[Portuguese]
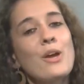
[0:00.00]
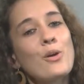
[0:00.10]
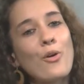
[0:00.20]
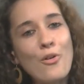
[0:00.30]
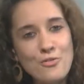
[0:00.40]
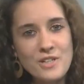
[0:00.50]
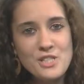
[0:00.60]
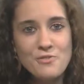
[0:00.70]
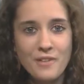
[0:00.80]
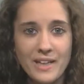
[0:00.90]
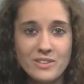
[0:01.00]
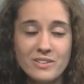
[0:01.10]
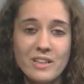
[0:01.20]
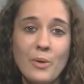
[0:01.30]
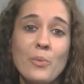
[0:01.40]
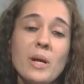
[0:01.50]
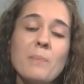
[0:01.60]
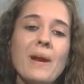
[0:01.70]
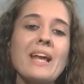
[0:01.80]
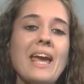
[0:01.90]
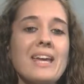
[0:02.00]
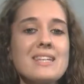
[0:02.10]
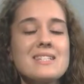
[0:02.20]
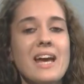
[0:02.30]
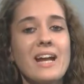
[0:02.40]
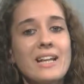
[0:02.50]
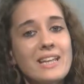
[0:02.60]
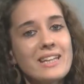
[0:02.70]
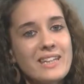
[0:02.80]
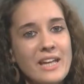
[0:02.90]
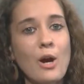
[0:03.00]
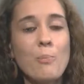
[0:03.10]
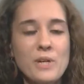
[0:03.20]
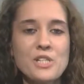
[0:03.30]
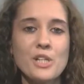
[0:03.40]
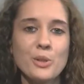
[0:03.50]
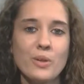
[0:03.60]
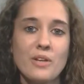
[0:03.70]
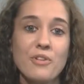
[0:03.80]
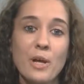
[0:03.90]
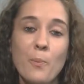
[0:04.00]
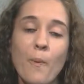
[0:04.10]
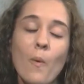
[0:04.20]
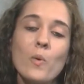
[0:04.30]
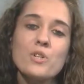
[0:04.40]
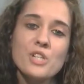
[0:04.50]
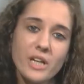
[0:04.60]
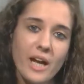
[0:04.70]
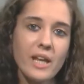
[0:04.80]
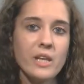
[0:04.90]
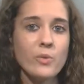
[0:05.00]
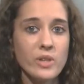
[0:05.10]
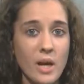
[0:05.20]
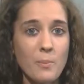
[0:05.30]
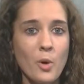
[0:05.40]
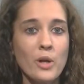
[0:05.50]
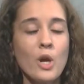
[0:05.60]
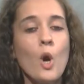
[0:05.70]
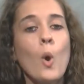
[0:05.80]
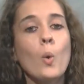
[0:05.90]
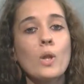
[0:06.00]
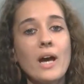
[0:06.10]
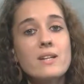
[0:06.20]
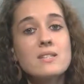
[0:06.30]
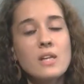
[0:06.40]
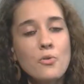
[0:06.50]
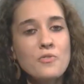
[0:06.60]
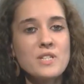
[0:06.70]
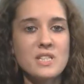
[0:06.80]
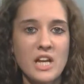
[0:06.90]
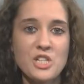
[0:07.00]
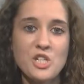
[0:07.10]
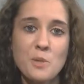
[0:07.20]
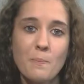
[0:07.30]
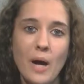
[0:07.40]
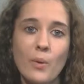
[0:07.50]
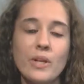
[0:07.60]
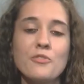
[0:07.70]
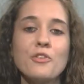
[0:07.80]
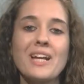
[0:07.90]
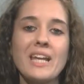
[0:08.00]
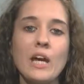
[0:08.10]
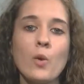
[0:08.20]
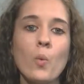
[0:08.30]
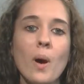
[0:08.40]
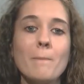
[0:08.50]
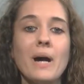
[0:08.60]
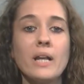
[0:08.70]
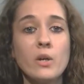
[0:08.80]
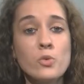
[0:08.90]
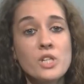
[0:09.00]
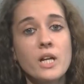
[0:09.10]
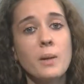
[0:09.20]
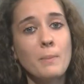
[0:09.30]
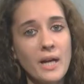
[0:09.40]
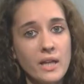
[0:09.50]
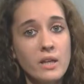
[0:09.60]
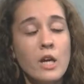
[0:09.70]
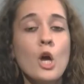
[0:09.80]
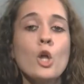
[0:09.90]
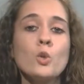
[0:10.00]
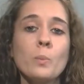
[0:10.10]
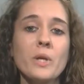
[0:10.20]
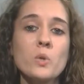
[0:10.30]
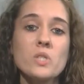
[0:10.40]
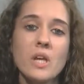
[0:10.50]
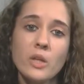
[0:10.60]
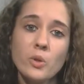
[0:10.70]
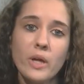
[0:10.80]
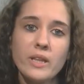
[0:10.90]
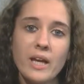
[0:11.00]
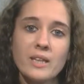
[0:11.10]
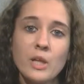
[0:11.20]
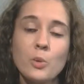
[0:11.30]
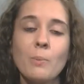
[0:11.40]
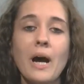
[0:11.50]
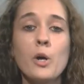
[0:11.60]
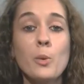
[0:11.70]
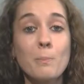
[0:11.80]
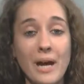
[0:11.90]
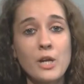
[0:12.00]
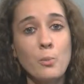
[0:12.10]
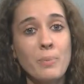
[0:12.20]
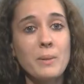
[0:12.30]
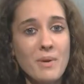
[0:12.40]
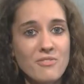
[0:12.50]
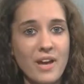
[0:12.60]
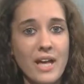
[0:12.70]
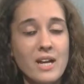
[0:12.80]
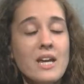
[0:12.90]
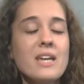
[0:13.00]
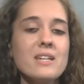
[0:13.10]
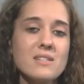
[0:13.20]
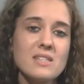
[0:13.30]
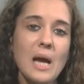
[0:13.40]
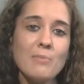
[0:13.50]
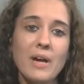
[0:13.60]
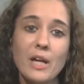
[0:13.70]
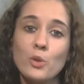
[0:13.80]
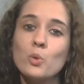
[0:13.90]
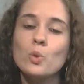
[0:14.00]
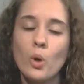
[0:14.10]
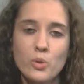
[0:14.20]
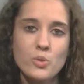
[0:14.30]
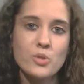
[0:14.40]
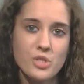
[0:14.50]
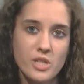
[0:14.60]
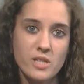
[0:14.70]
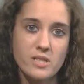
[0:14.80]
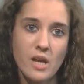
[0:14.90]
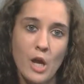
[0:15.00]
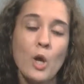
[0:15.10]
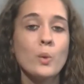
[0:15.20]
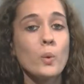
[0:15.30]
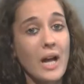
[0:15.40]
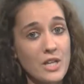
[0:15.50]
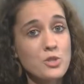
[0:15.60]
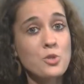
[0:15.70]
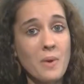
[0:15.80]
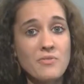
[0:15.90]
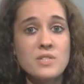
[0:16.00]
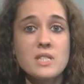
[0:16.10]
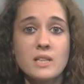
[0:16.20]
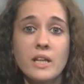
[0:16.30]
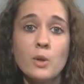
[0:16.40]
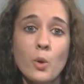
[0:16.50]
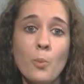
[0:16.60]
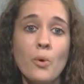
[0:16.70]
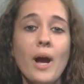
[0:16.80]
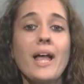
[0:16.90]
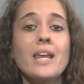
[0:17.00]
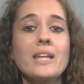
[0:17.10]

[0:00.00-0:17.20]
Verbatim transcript: Convite feito então, e para quem quiser atender ao pedido e levar um pouco de carinho e amor, o Lar São Vicente de Paula fica na rua Barão de Cambaí, número 180, no bairro Primavera e está aberto todos os dias. No caso de uma visita em grupo, ela